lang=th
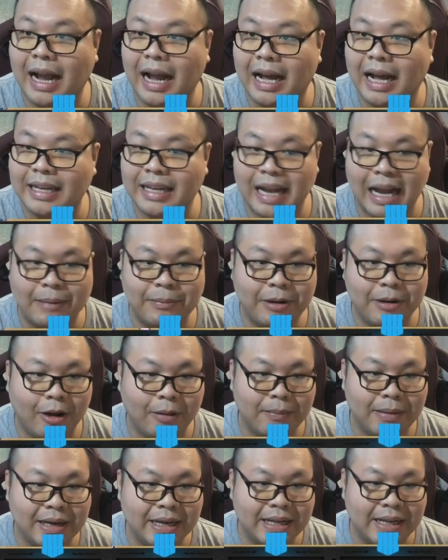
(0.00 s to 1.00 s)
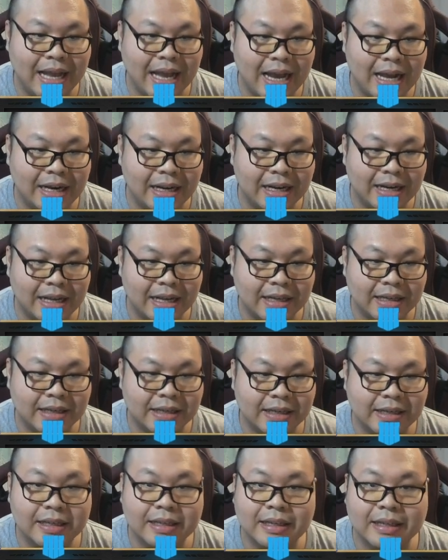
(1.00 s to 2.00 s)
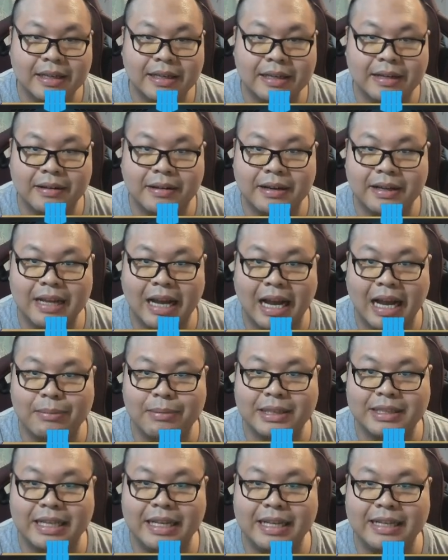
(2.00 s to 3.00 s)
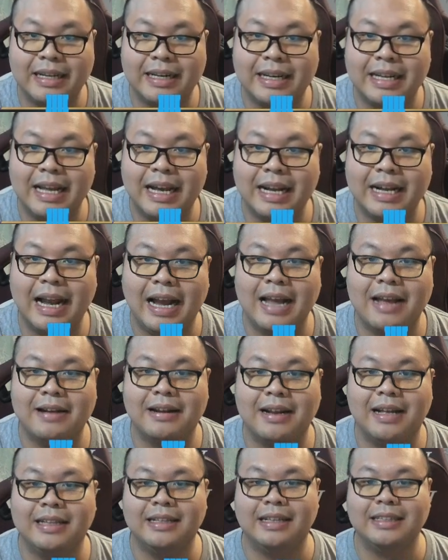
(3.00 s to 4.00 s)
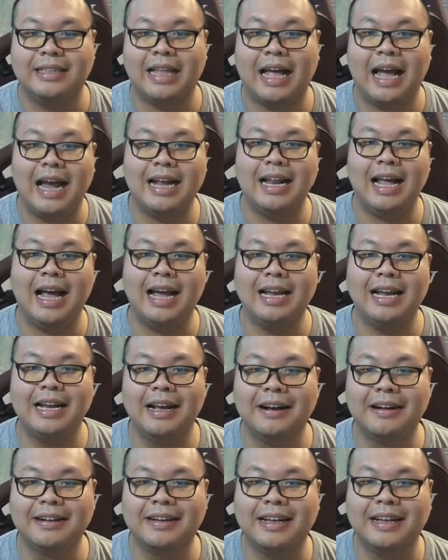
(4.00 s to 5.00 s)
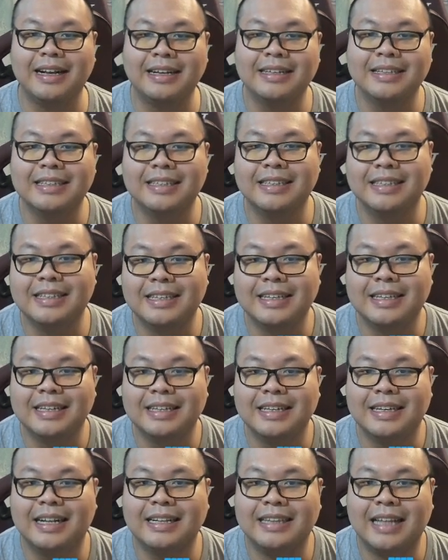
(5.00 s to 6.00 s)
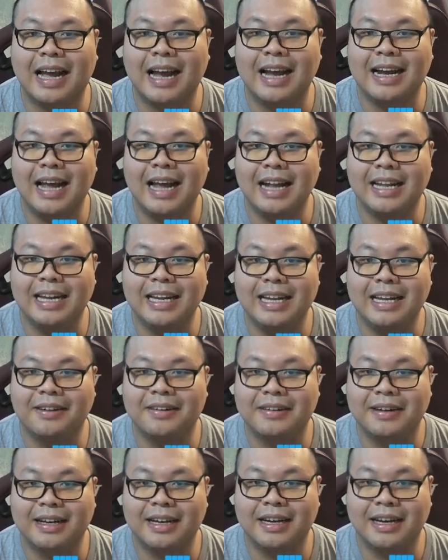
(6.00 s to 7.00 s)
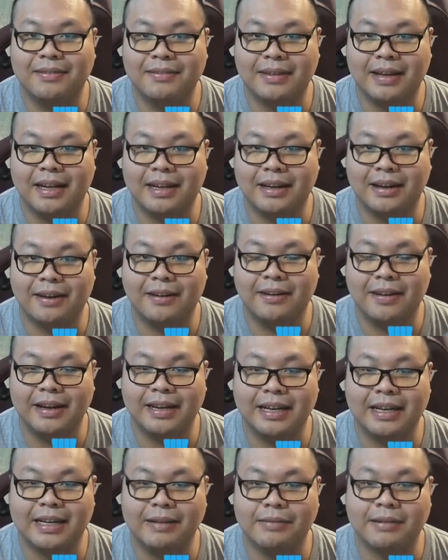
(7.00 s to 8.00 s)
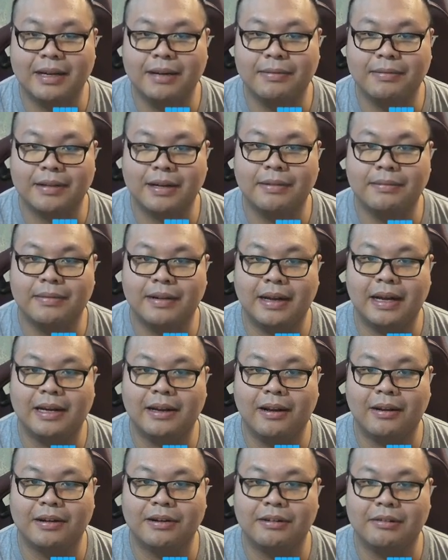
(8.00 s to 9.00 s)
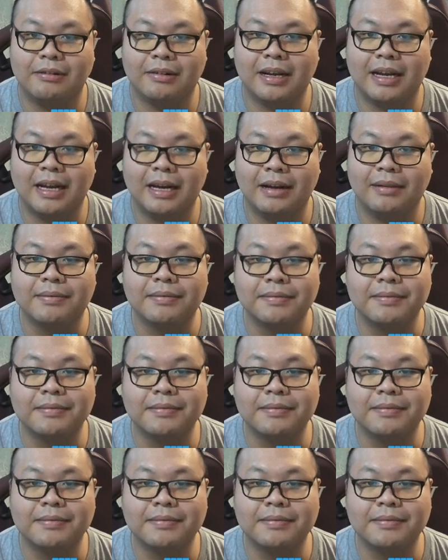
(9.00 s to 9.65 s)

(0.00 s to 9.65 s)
ขาดยาพร่องไปเลยแย่เลยนะแล้วก็อย่าให้มันตีจากระยะไกลนะถึงตายได้ทีเดียวถึงตายได้ทีเดียวนะครับอ่าค่อยๆกึบกึบกึบลองดูนะครับ